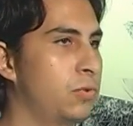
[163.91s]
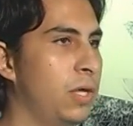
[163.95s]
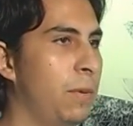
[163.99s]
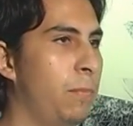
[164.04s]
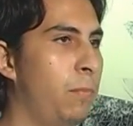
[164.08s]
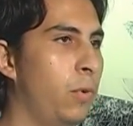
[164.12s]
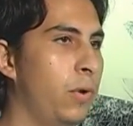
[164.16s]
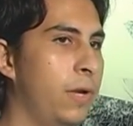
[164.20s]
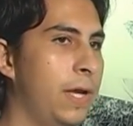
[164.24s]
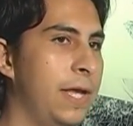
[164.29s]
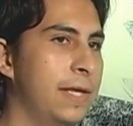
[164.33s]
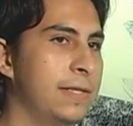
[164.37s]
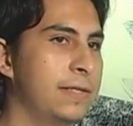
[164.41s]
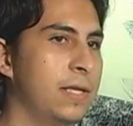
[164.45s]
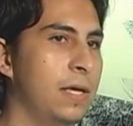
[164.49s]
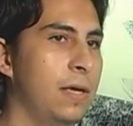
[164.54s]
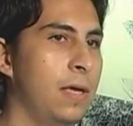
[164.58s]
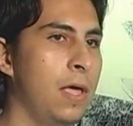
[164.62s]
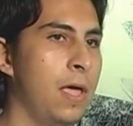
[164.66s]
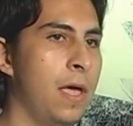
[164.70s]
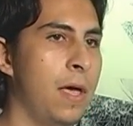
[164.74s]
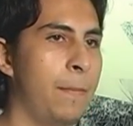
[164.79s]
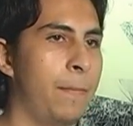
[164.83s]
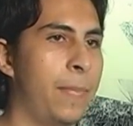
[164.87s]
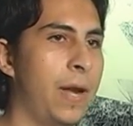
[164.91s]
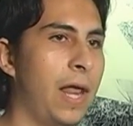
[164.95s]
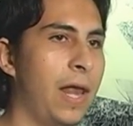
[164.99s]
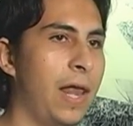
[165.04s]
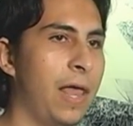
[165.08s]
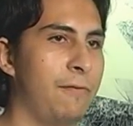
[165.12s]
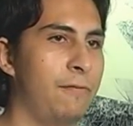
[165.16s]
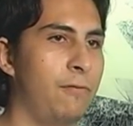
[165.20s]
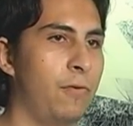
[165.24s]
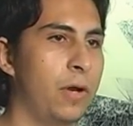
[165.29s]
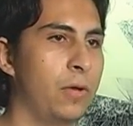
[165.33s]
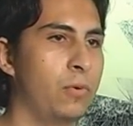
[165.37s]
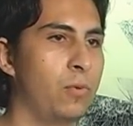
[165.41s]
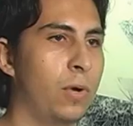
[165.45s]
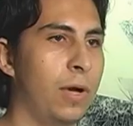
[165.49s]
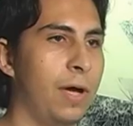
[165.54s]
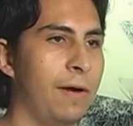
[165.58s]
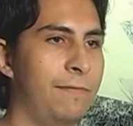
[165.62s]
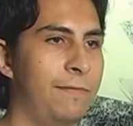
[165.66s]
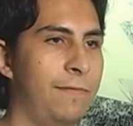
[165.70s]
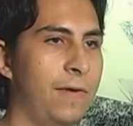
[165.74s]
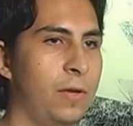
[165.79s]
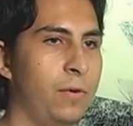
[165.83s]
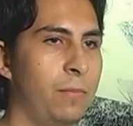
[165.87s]
japonesa para a lavoura do
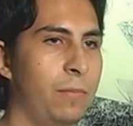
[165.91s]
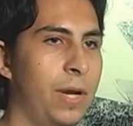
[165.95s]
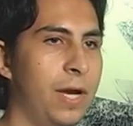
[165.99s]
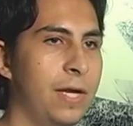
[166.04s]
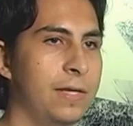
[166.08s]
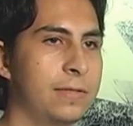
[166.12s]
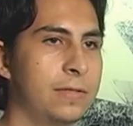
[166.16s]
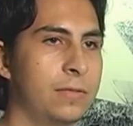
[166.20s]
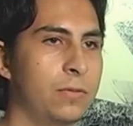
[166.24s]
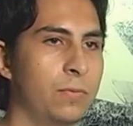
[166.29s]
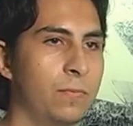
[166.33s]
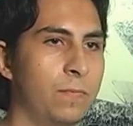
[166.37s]
café no Brasil.